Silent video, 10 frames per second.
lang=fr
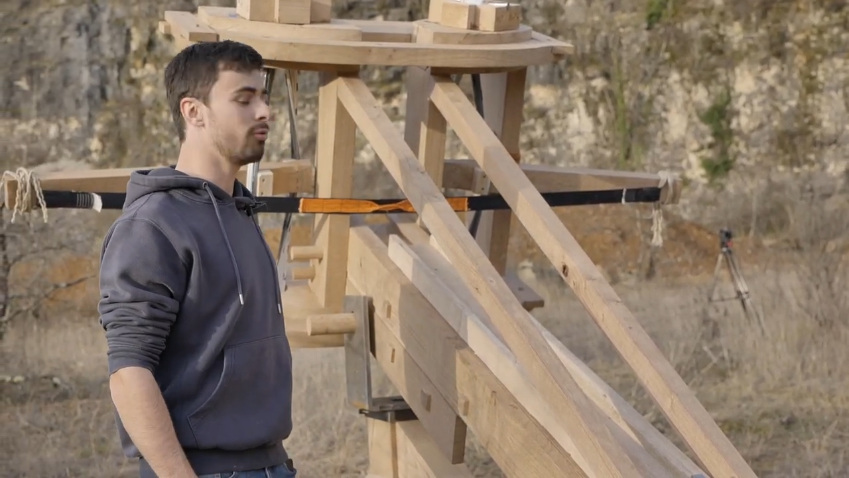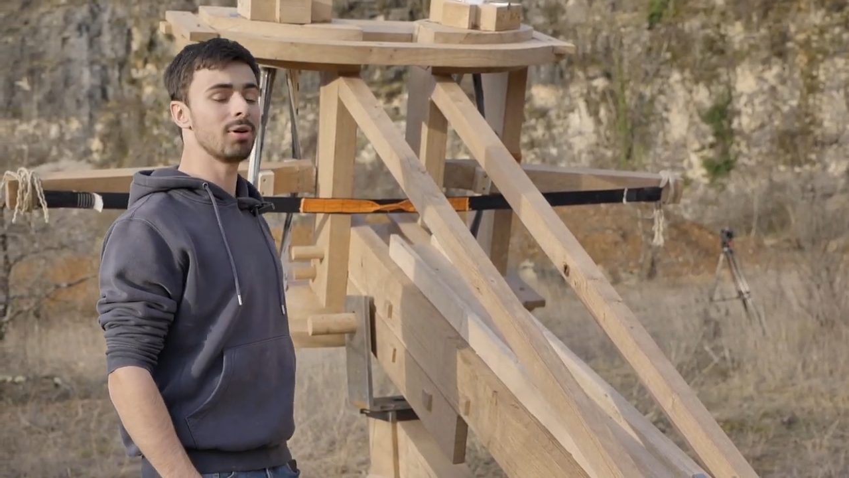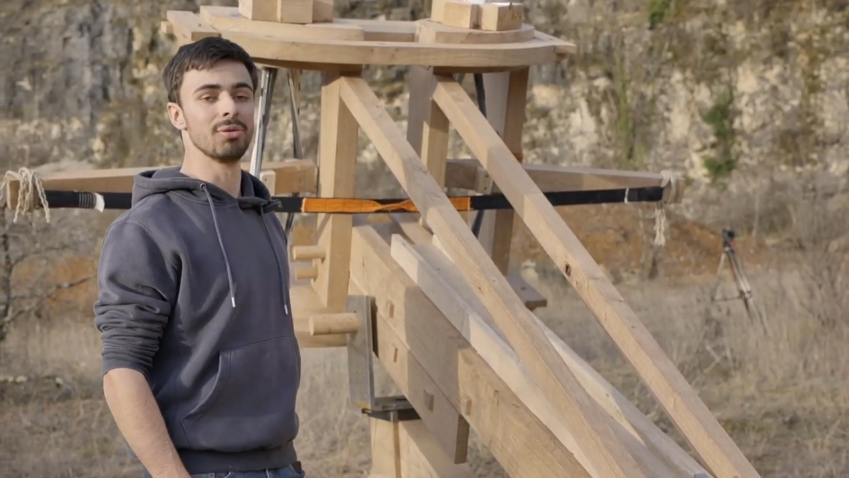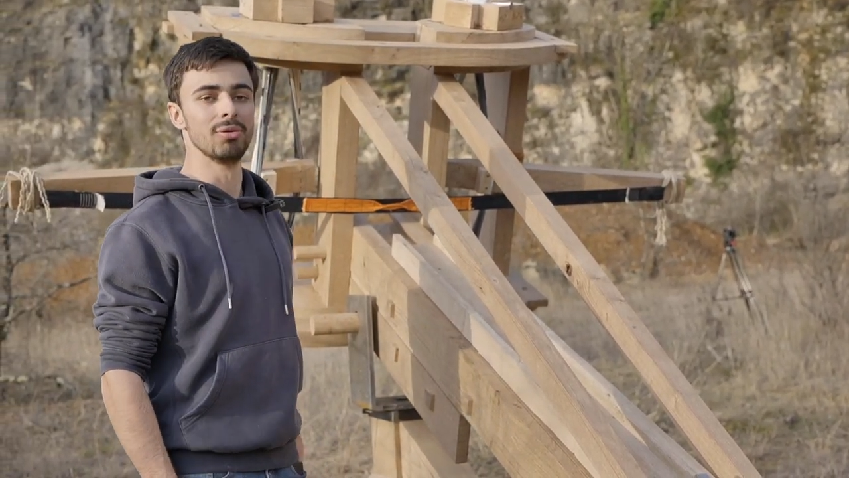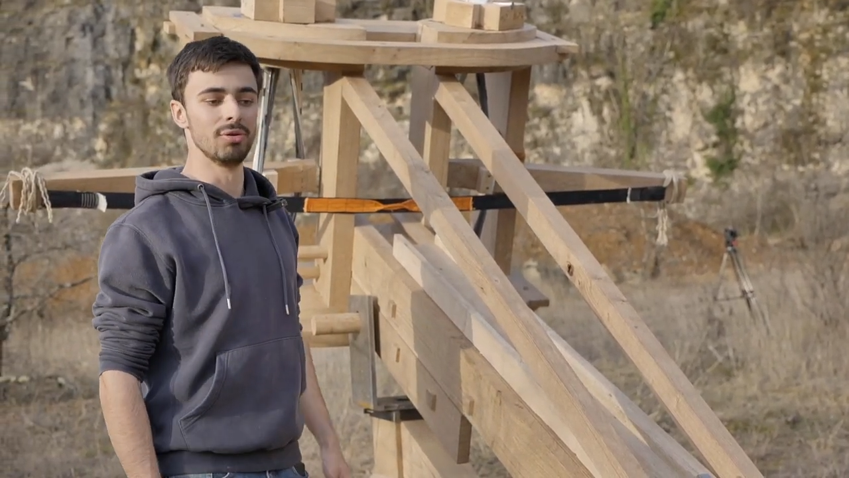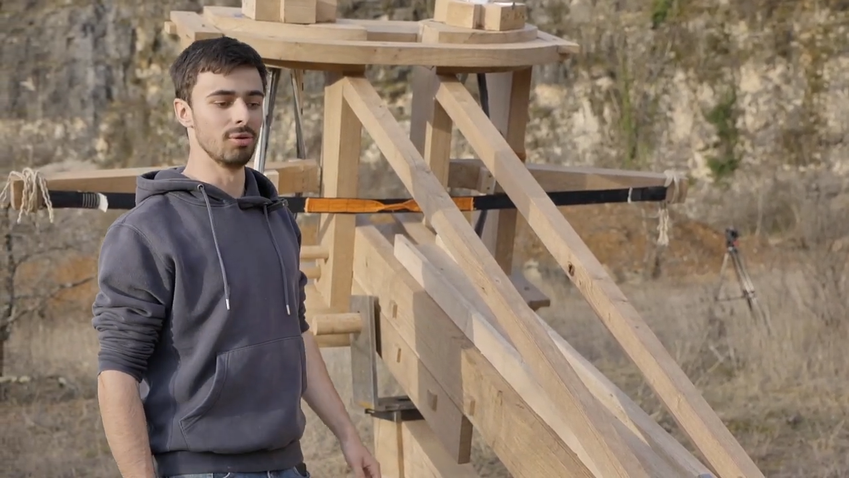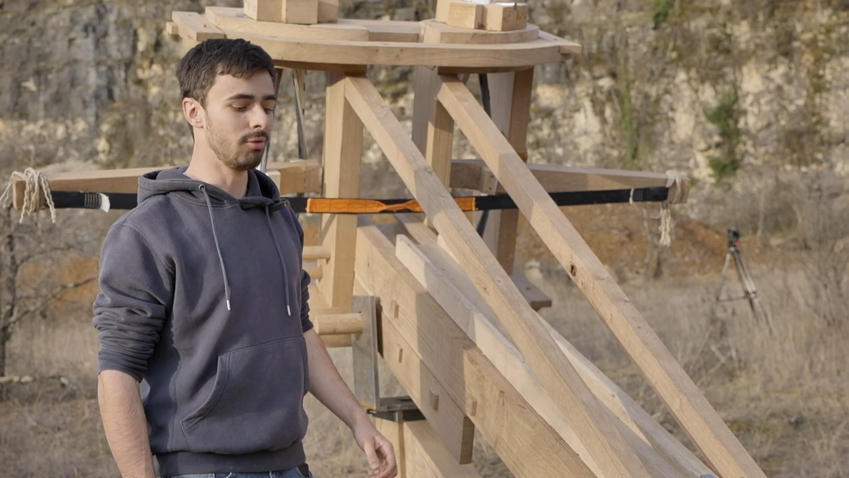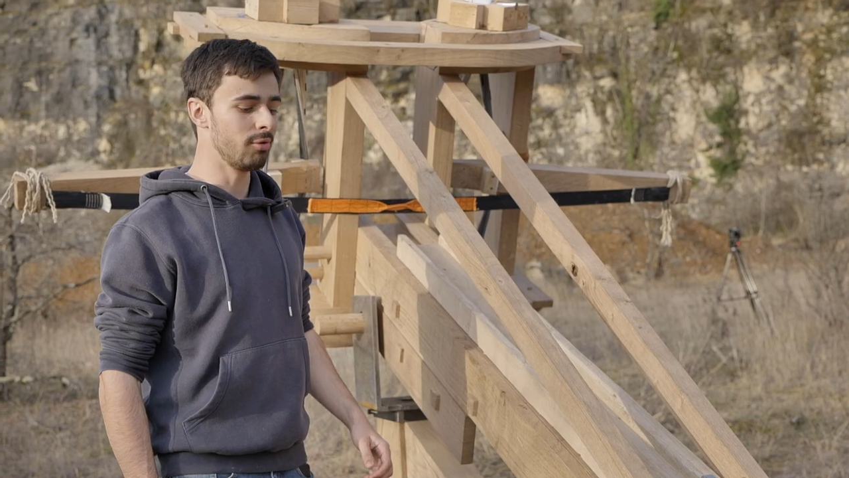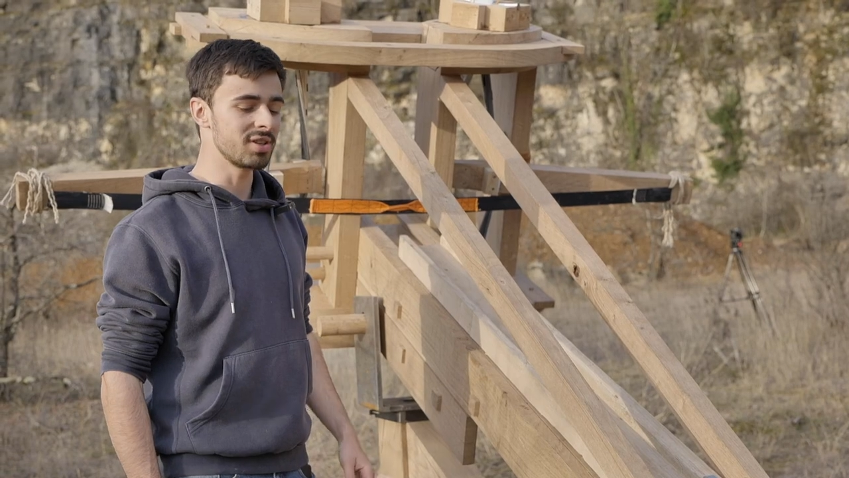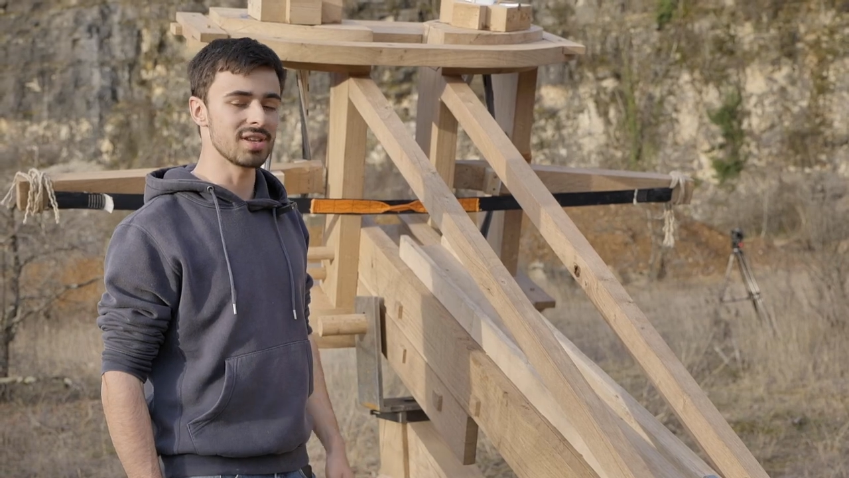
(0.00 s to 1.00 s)
voit que,
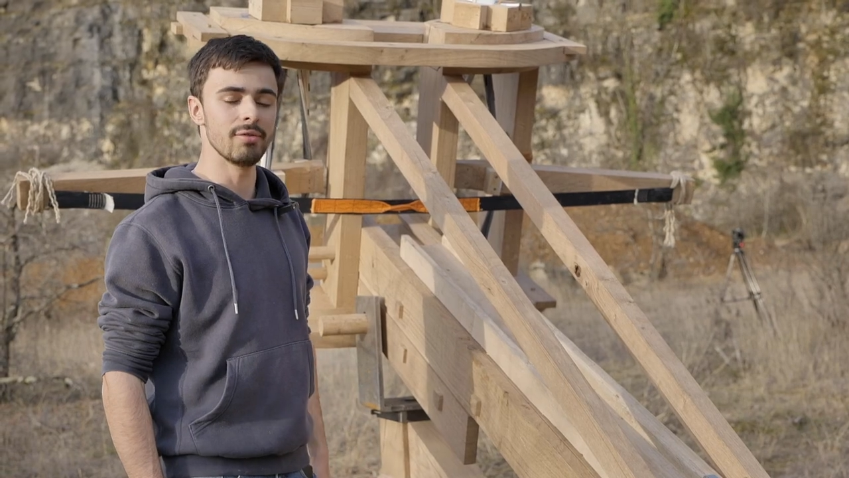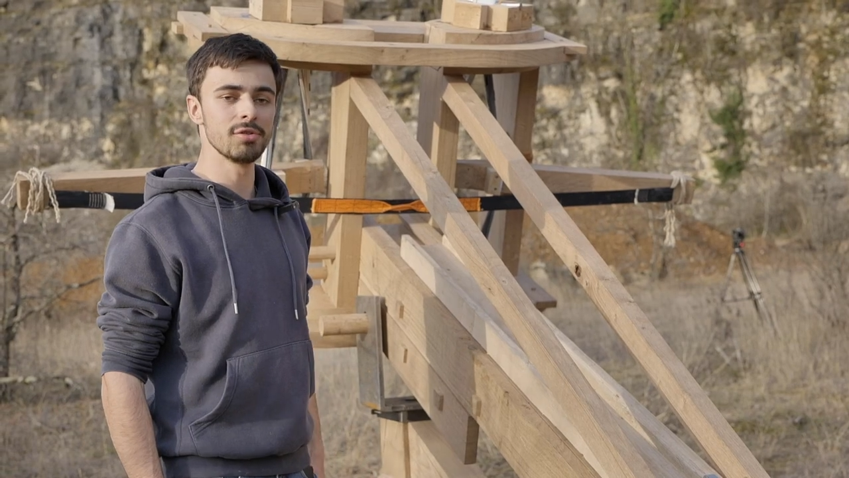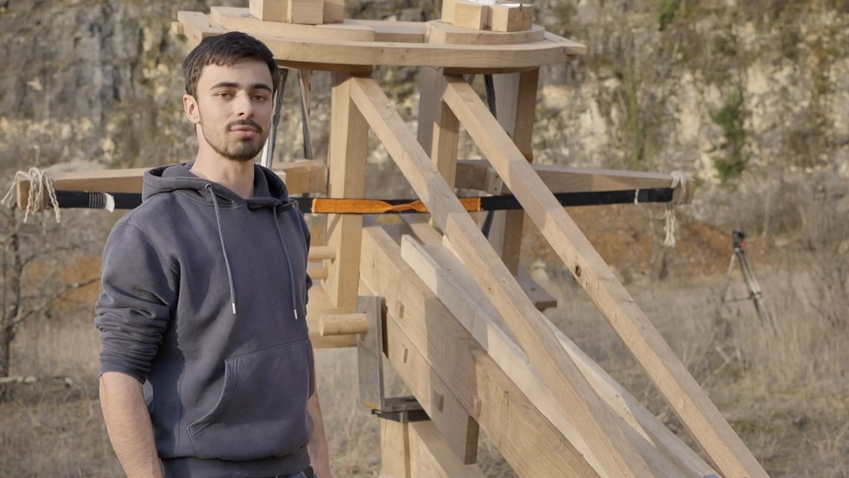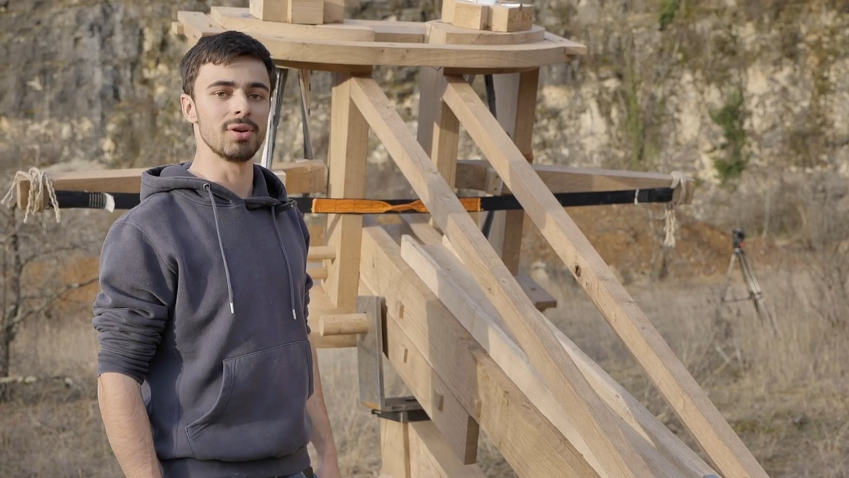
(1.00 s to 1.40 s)
on voit que ça avance.